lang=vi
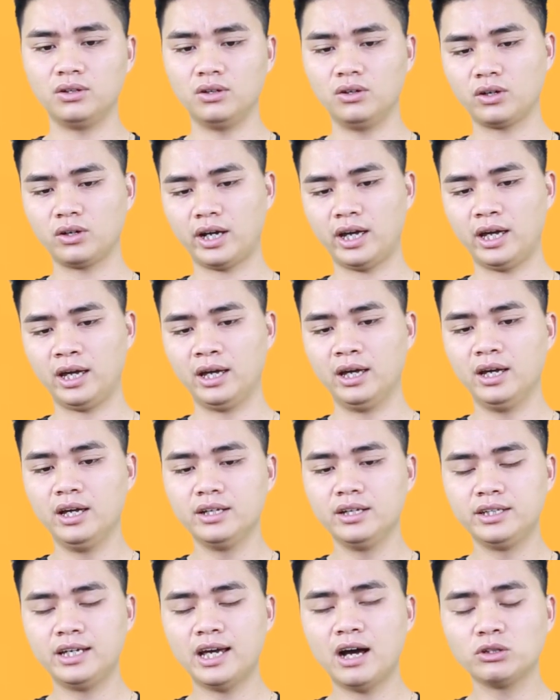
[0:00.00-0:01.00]
Ok,
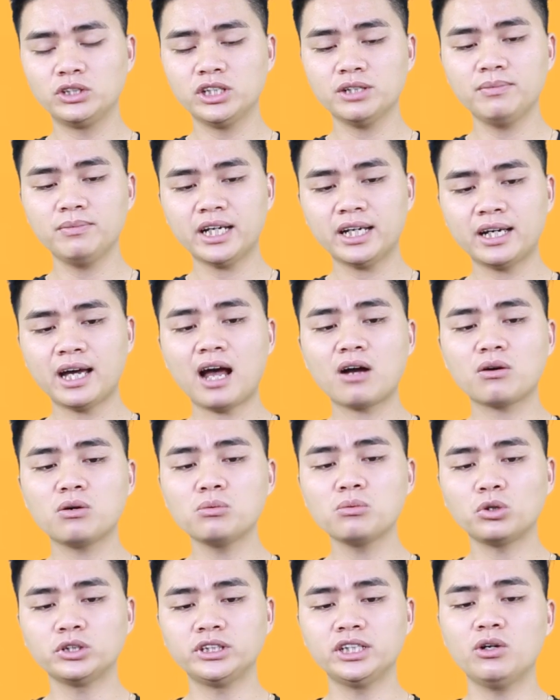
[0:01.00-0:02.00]
nhiều chiếc mic khác
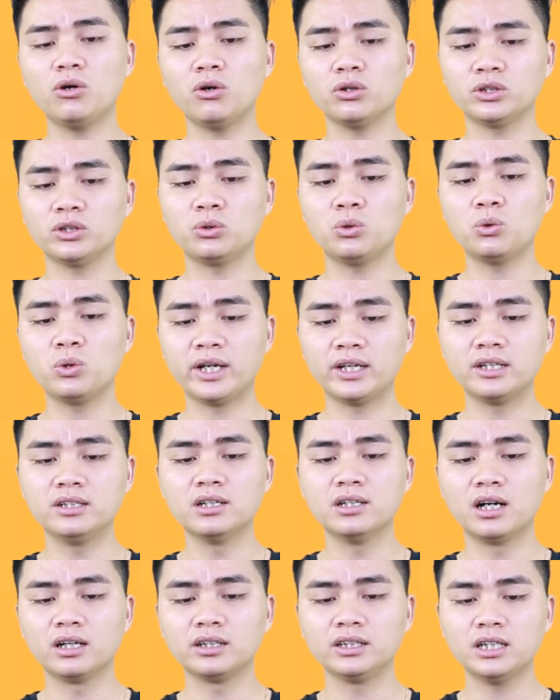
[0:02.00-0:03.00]
cũng có chế độ thu định
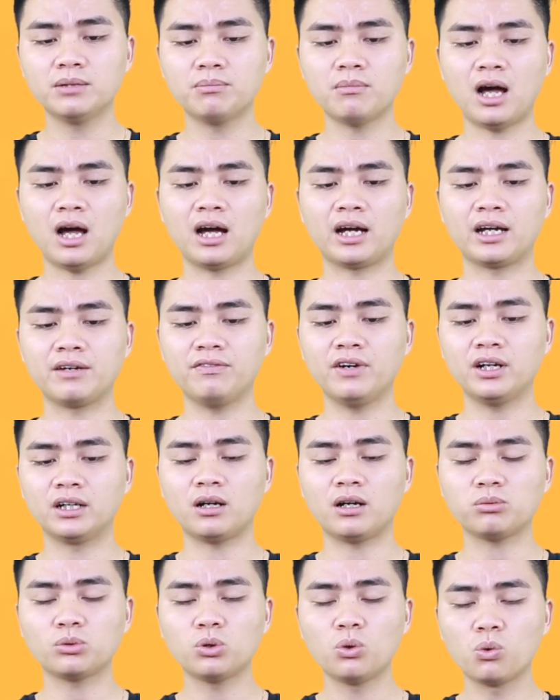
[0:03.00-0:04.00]
hướng nhưng mà cái phần
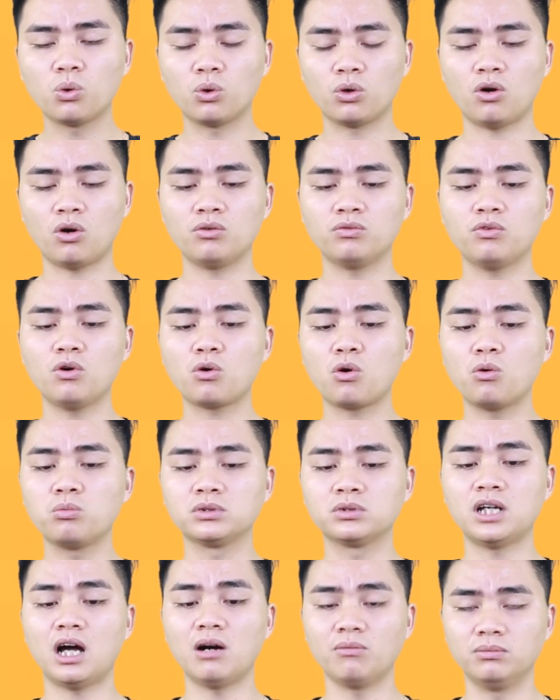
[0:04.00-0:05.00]
góc thu của nó vô
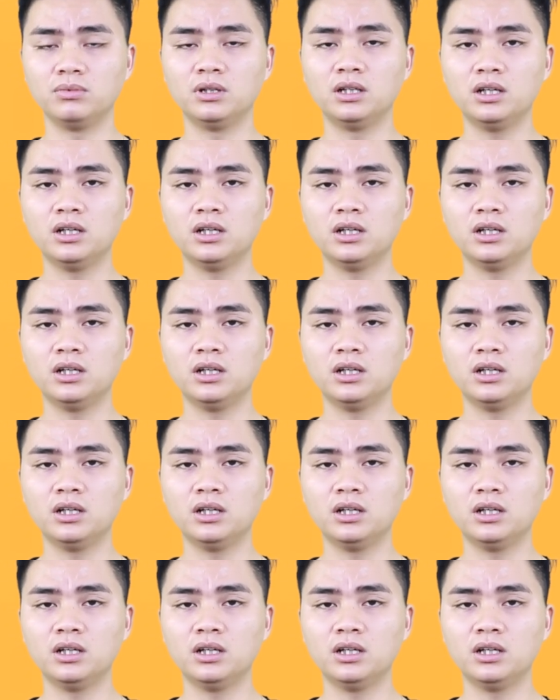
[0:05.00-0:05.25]
cùng rộng